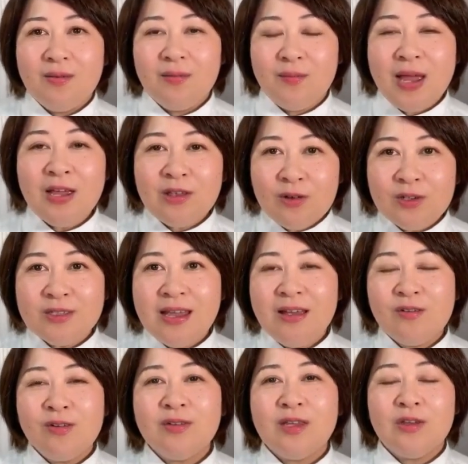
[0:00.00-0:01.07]
勉強してい
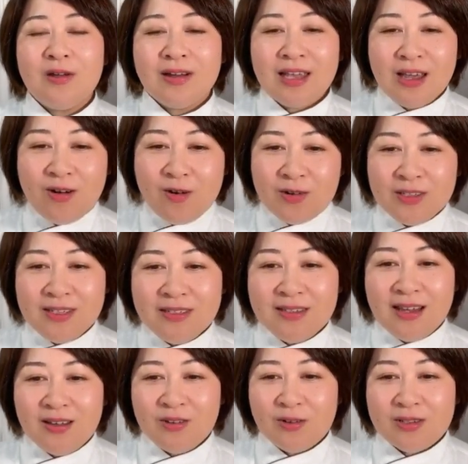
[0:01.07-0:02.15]
くっていうのは基本
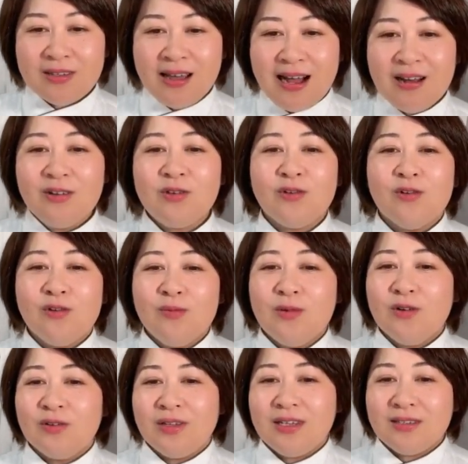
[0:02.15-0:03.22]
姿勢としてあると
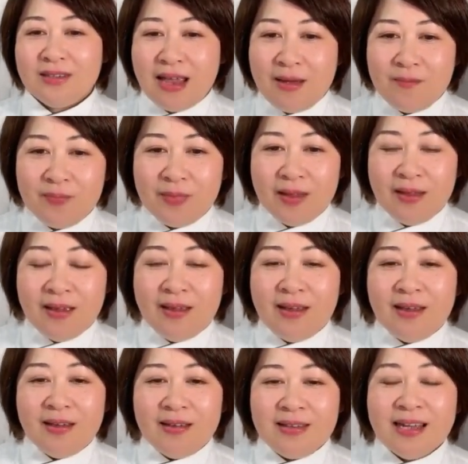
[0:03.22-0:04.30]
思うんですね。
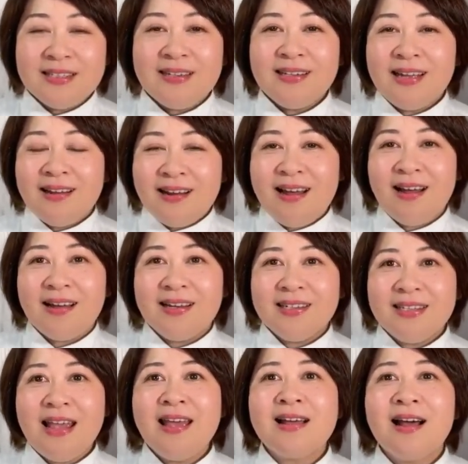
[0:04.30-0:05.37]
なぜなら
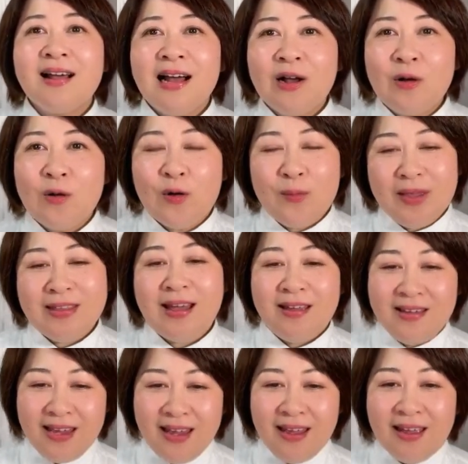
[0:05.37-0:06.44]
製菓学校みた
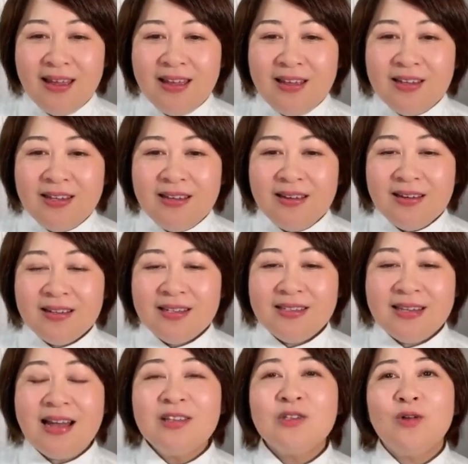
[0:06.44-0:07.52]
いに
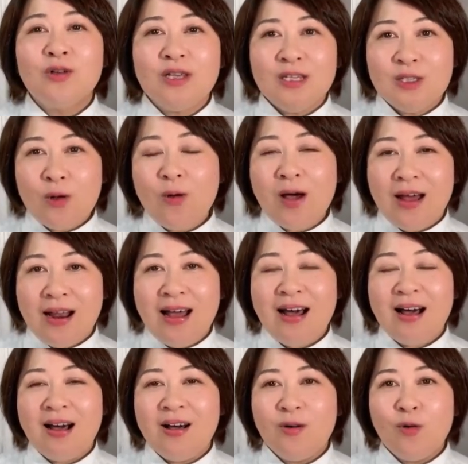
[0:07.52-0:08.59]
ちゃんと基礎か
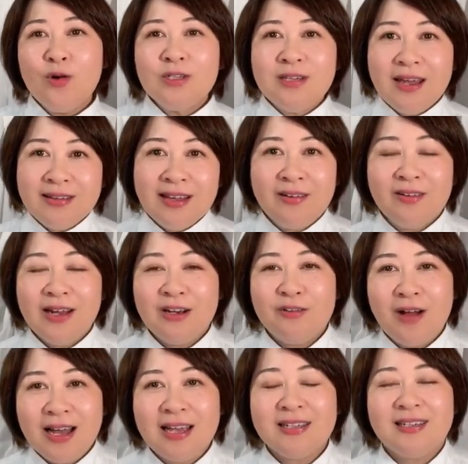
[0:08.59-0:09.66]
ら教えてくれる
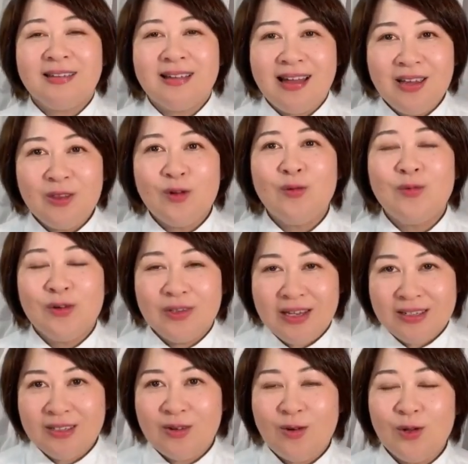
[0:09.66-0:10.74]
わけじゃないと思うん
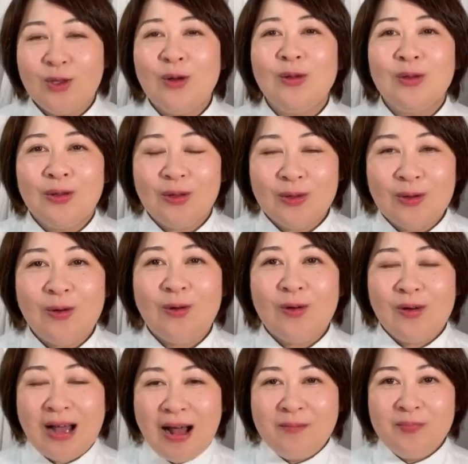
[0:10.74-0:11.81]
ですよ。ほとんどのとこ
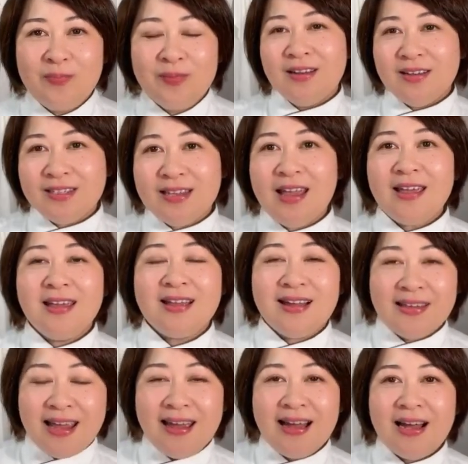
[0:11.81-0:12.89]
ろが素敵
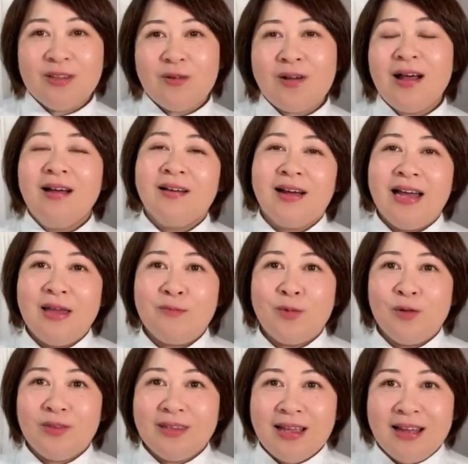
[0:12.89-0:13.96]
なね、あの考え
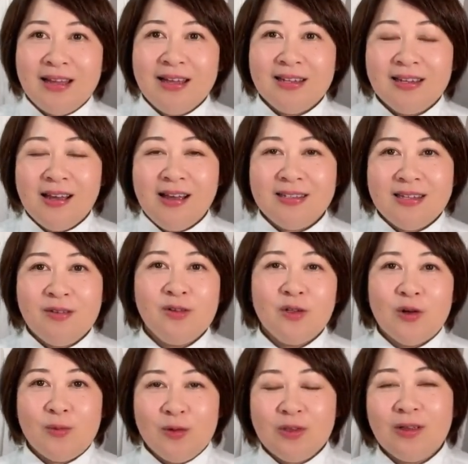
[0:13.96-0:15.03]
持ったシェフ
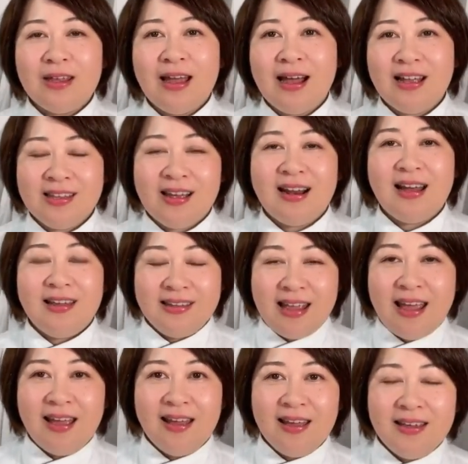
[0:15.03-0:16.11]
の下で働い
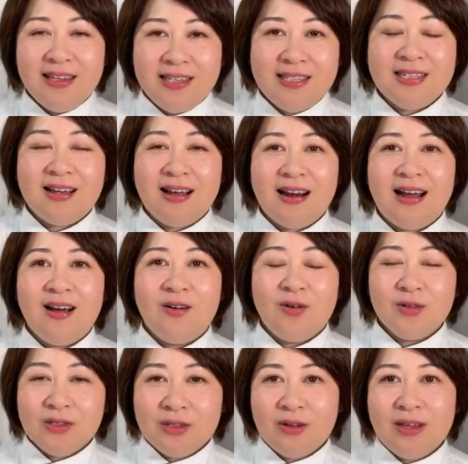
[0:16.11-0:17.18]
て、一から
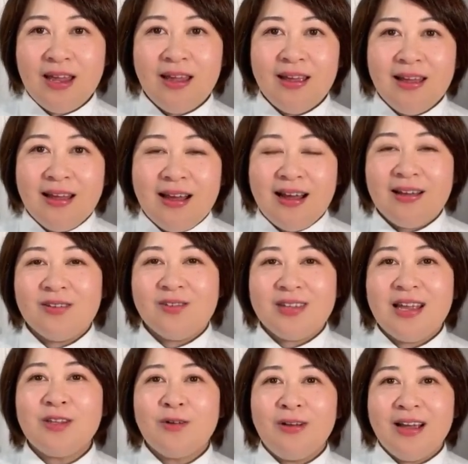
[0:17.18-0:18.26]
本当にあの
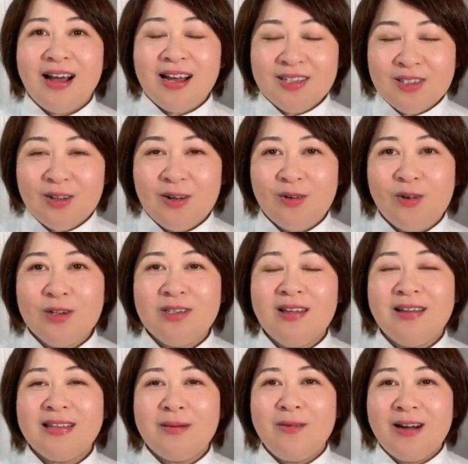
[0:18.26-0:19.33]
手取り足取り教
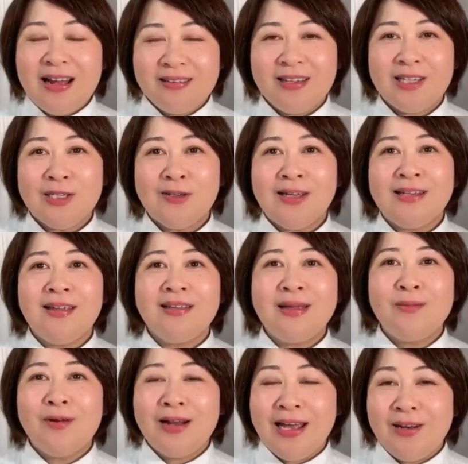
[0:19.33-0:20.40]
えてもらって育てて
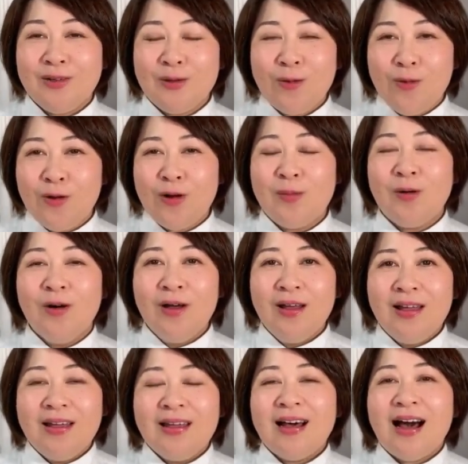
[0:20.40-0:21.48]
もらえるところも
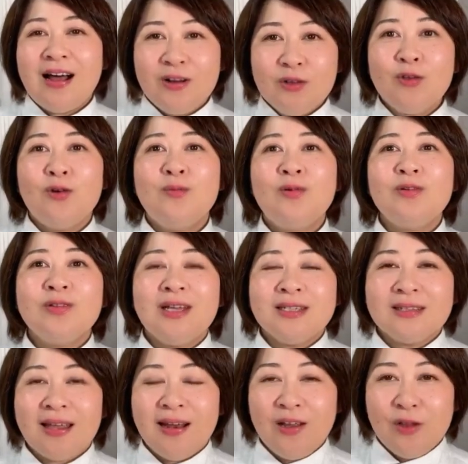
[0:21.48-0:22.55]
あると思うんで
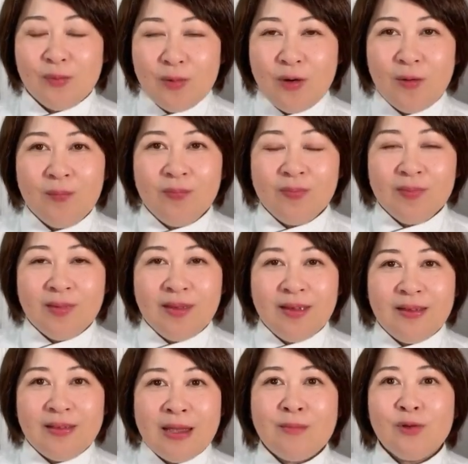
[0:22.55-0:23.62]
すけれども、
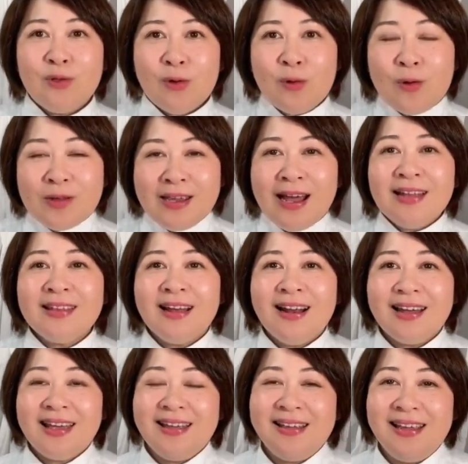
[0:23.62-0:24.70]
でもどこに
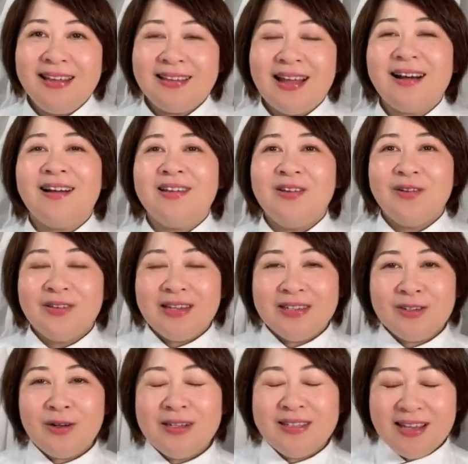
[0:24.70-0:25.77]
働きに行ったかによって
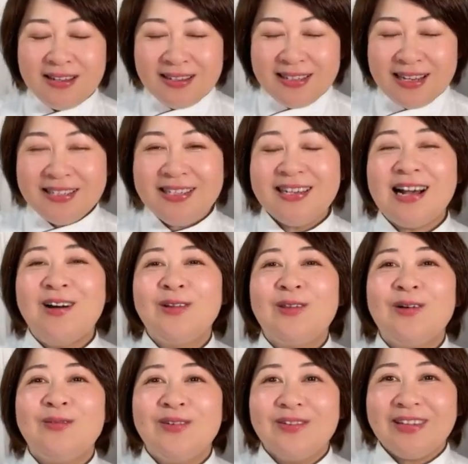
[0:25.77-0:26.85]
それ全然違う
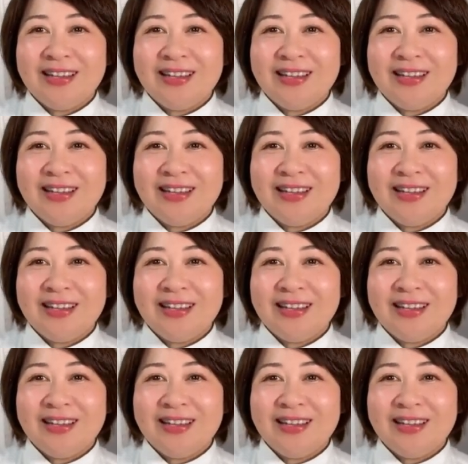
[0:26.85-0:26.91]
と思うん